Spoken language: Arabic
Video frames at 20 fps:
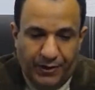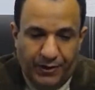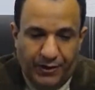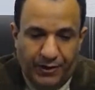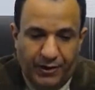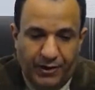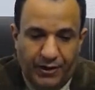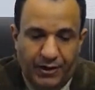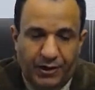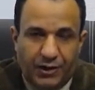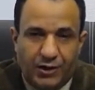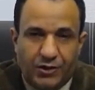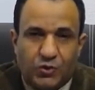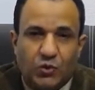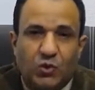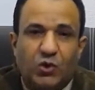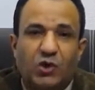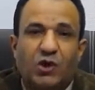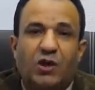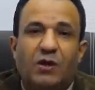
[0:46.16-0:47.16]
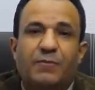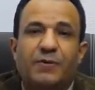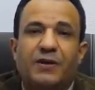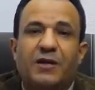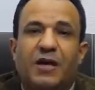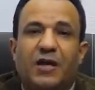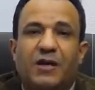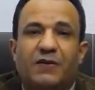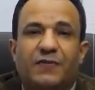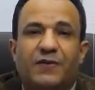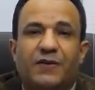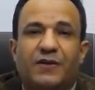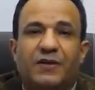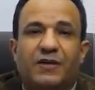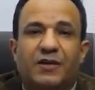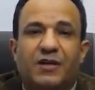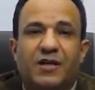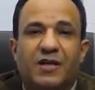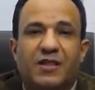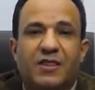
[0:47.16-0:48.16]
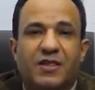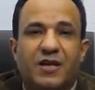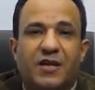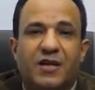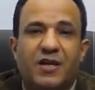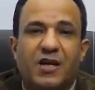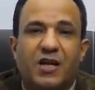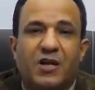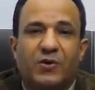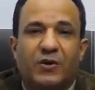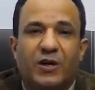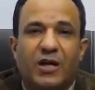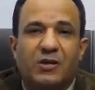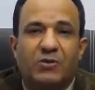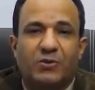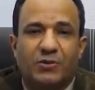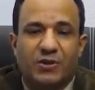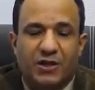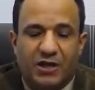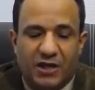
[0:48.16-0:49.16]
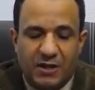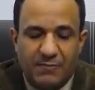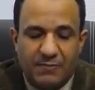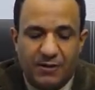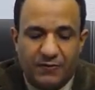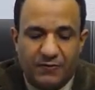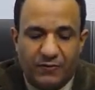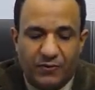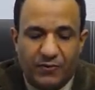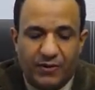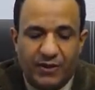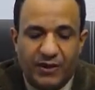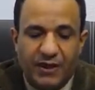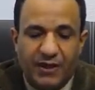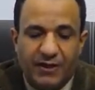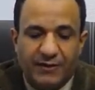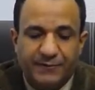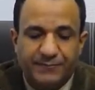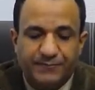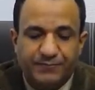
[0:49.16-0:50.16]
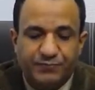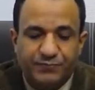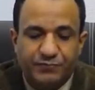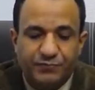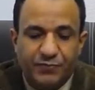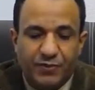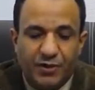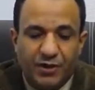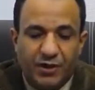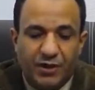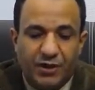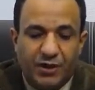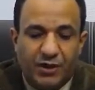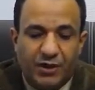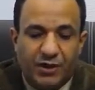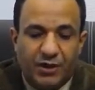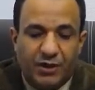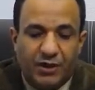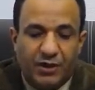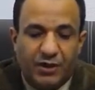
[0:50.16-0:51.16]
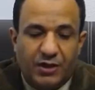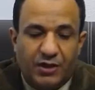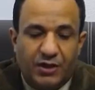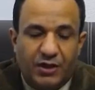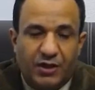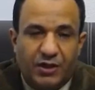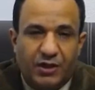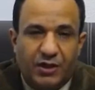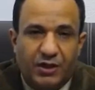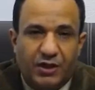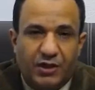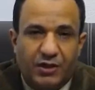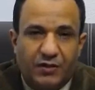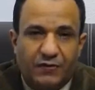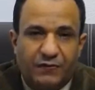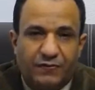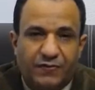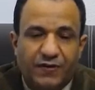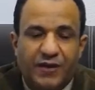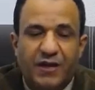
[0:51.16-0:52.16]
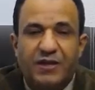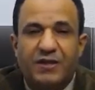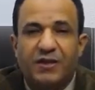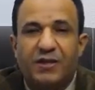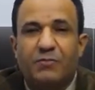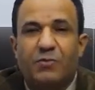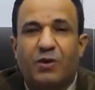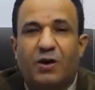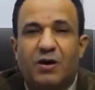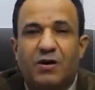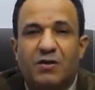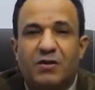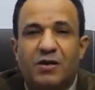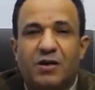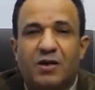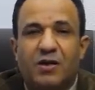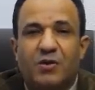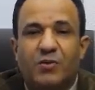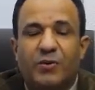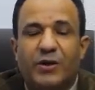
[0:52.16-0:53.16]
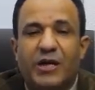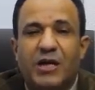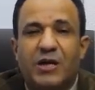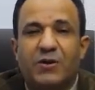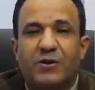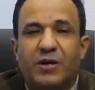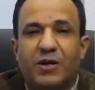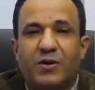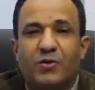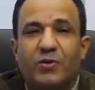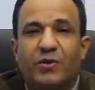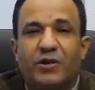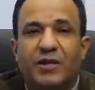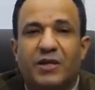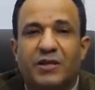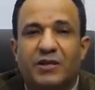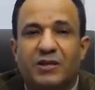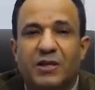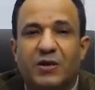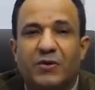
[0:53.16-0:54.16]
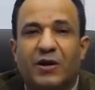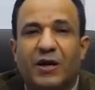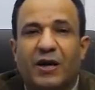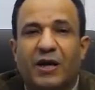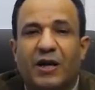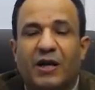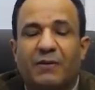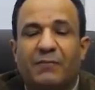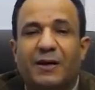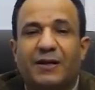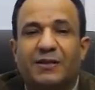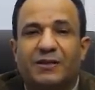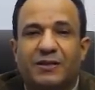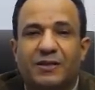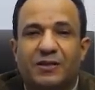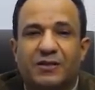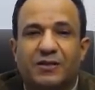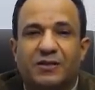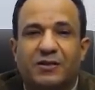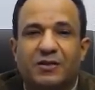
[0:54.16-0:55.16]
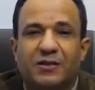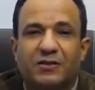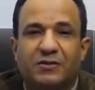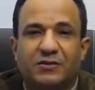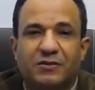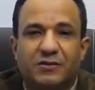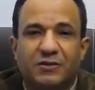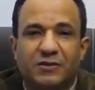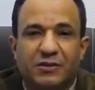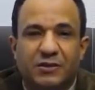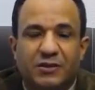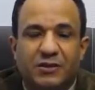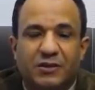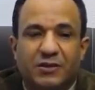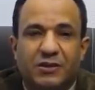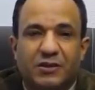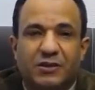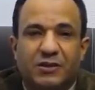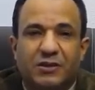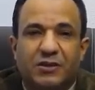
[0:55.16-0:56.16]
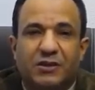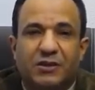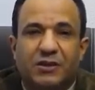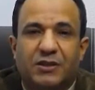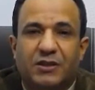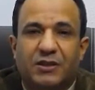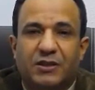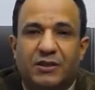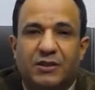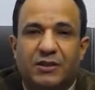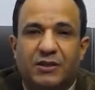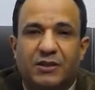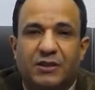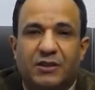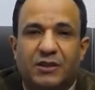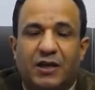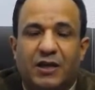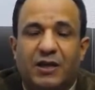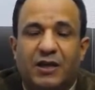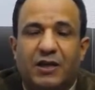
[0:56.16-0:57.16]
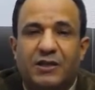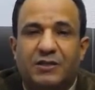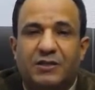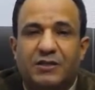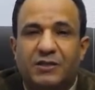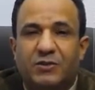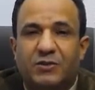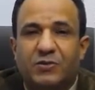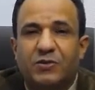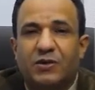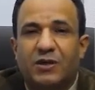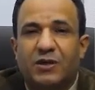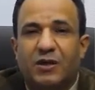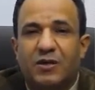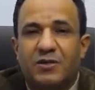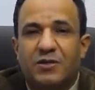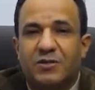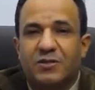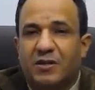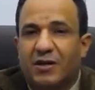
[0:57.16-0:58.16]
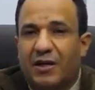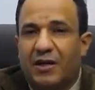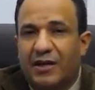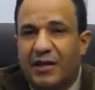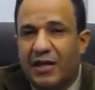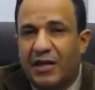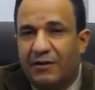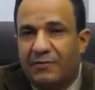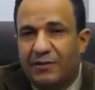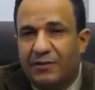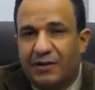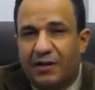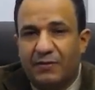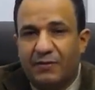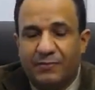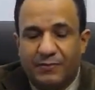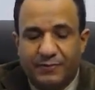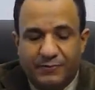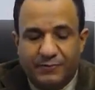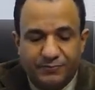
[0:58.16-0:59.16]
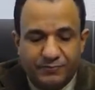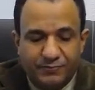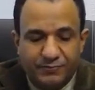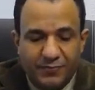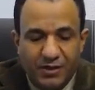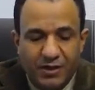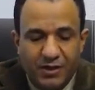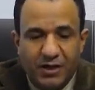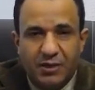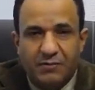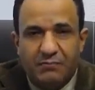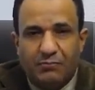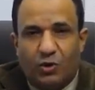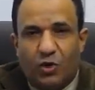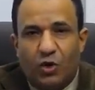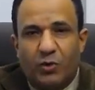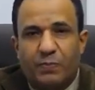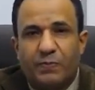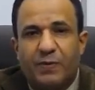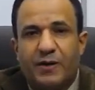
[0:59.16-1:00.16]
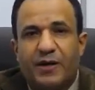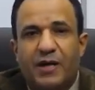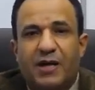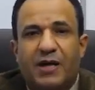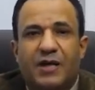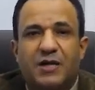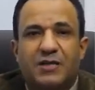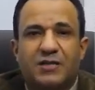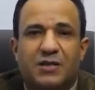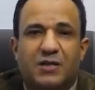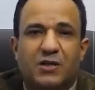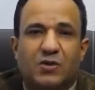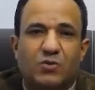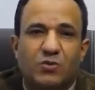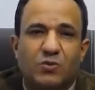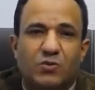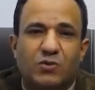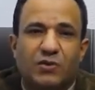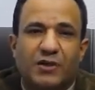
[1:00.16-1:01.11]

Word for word: آه، طلابي الفرقة الثانية لغات وترجمة فورية آه، في هذه المحاضرة نحاول أن نلقي الضوء على بعض النقاط آه، التي كنا قد شرحناها من قبل بحكم أنها ستكون